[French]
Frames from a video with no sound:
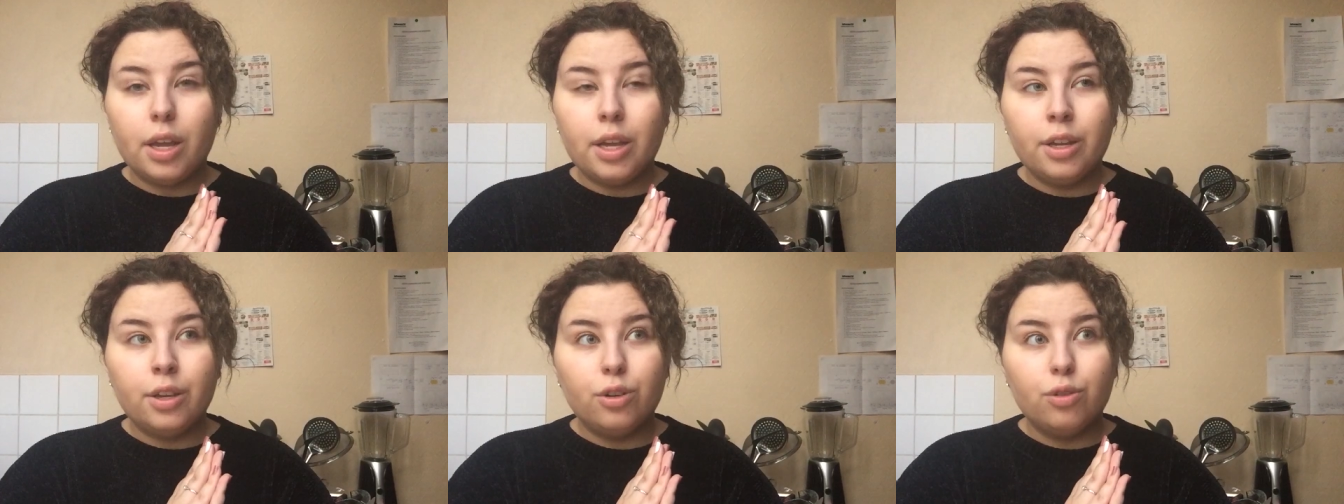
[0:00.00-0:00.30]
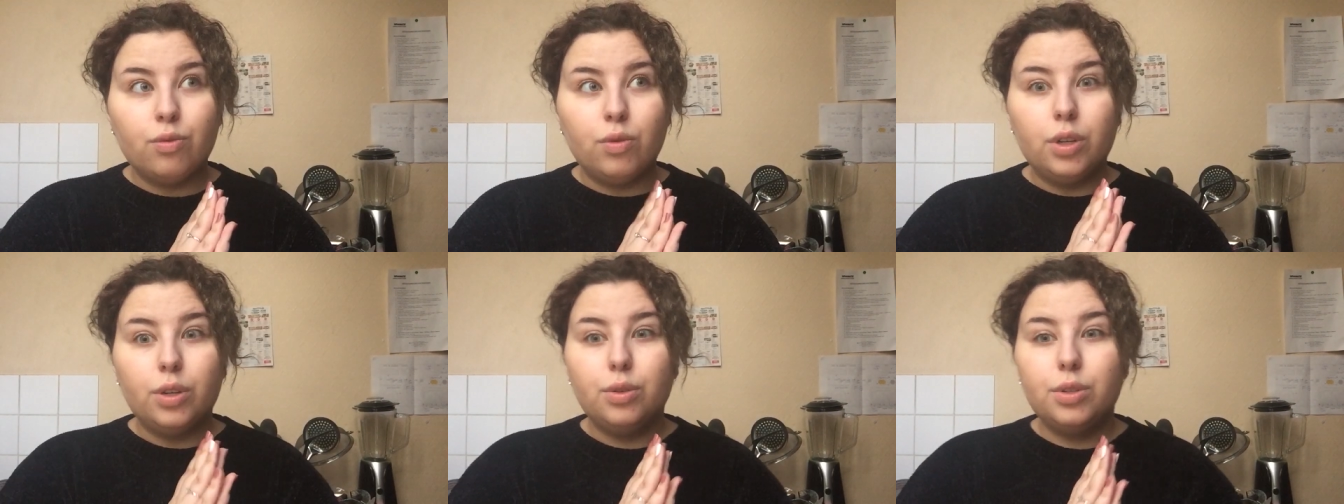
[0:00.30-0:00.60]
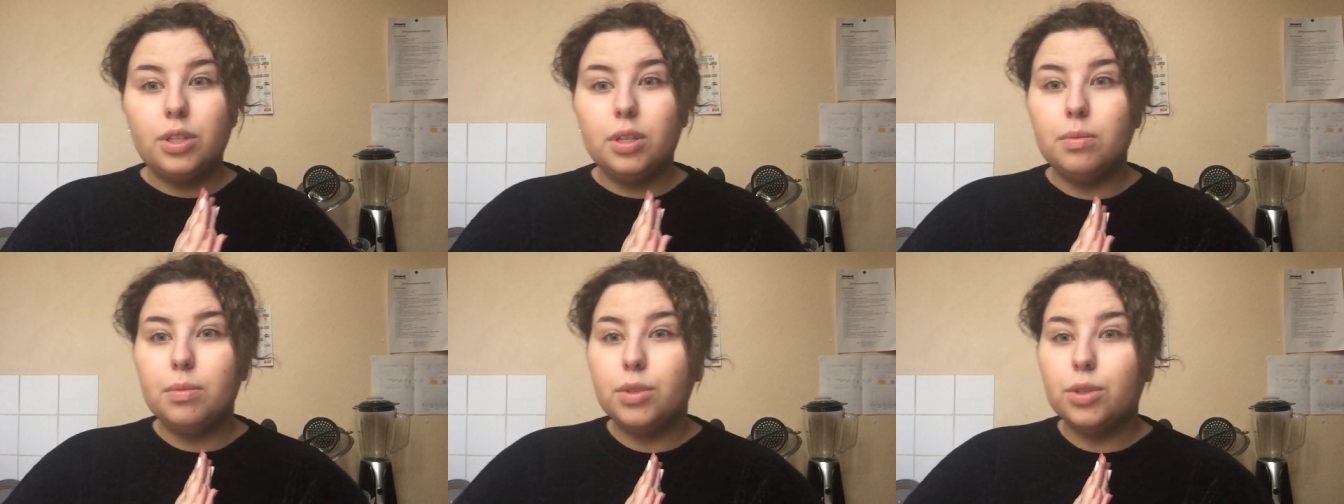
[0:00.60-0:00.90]
Et je voulais
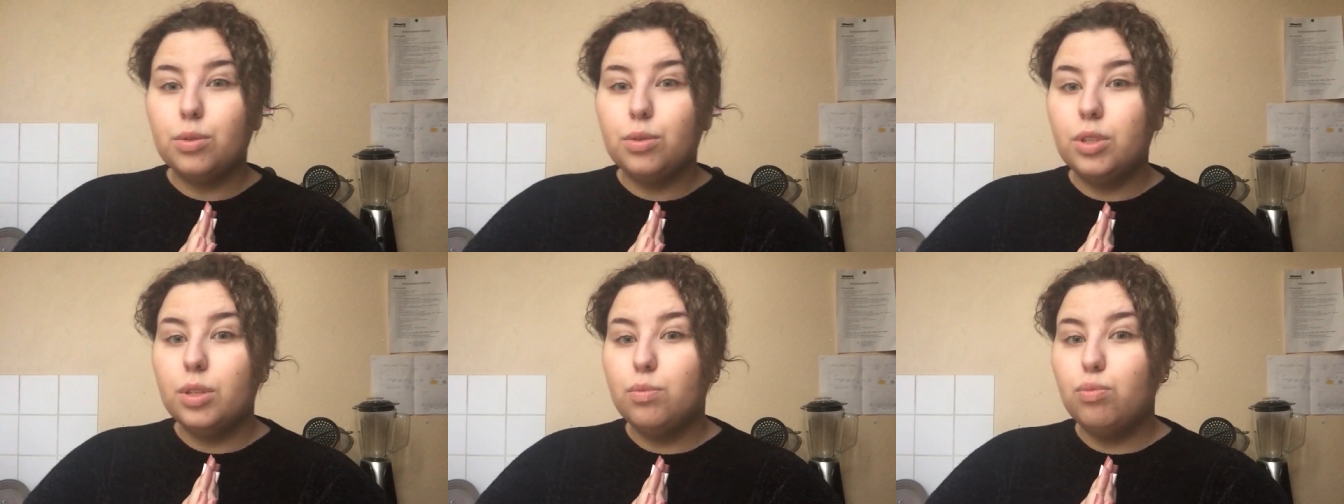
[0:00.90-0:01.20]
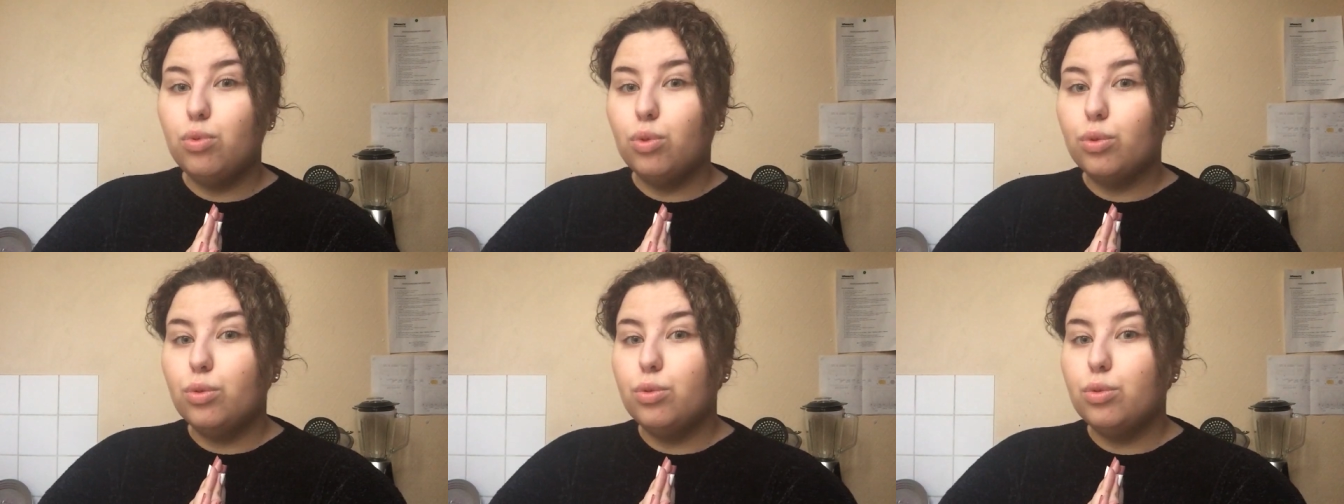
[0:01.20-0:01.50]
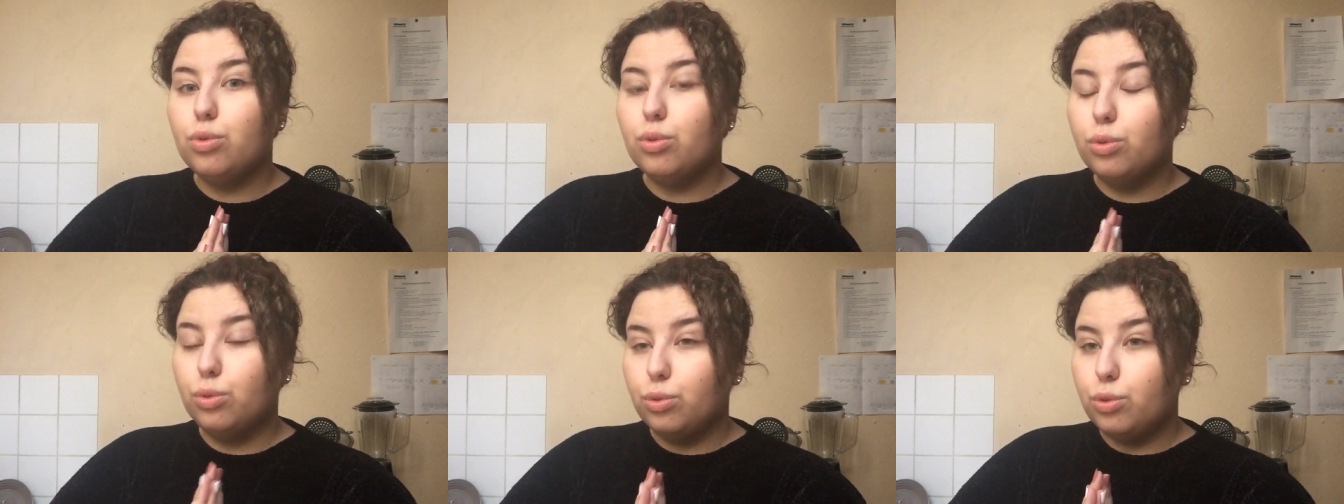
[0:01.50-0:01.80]
aussi m'excuser pour une
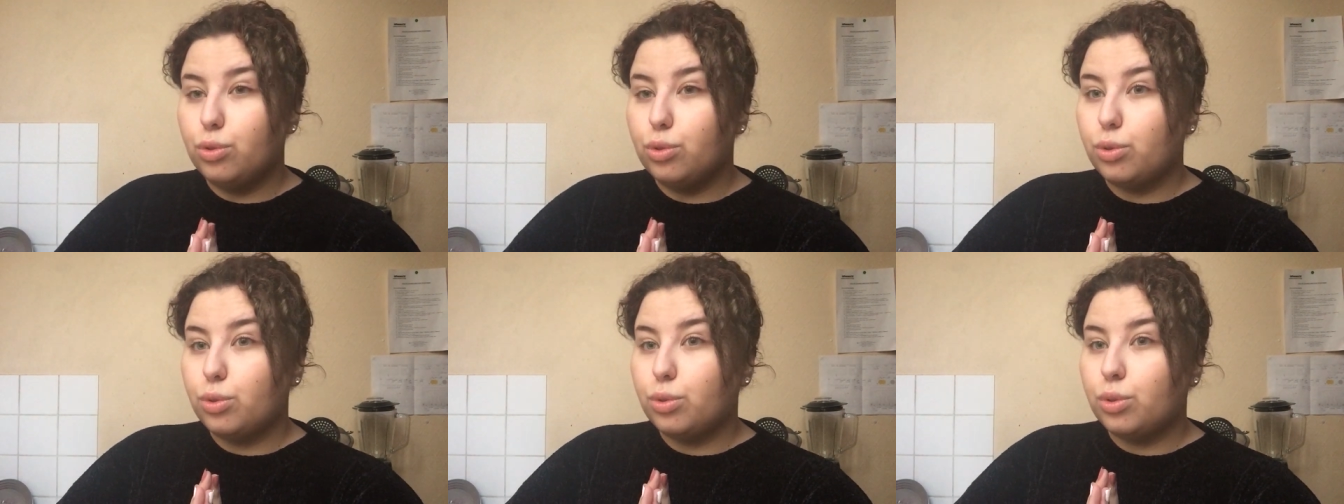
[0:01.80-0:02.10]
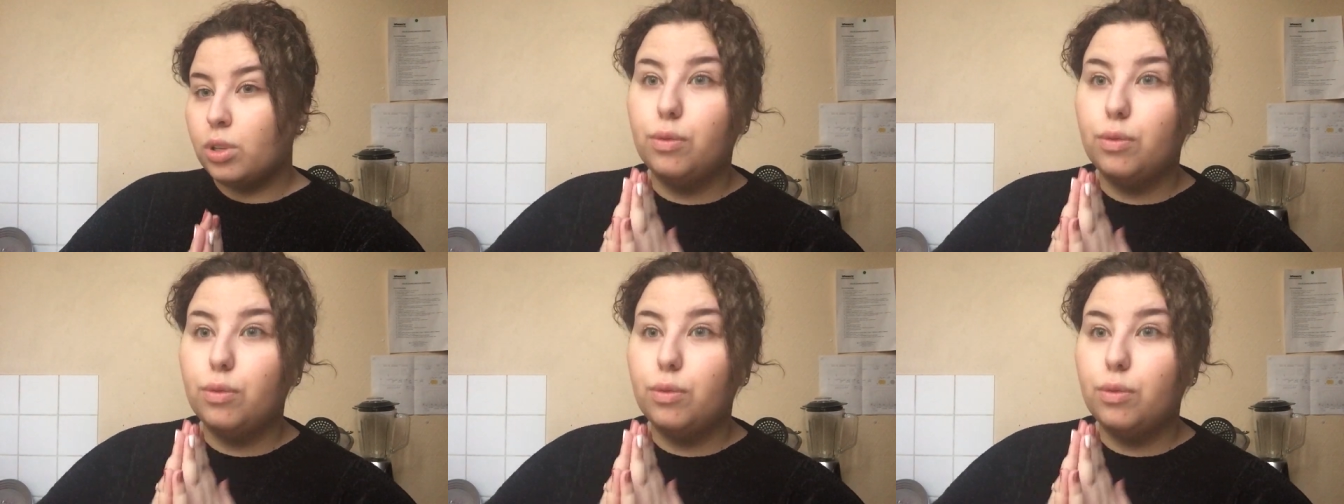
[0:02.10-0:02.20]
seconde chose.